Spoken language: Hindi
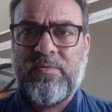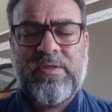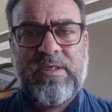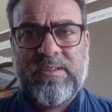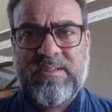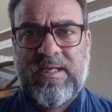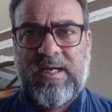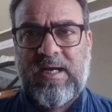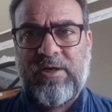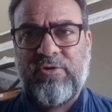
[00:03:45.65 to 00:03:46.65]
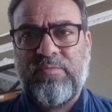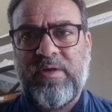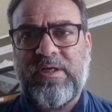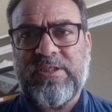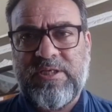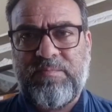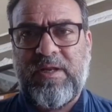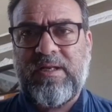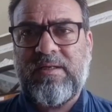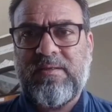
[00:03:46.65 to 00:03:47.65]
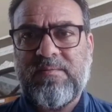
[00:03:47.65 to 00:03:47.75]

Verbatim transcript: उनकी किस्से कहानियों में डिसिप्लिन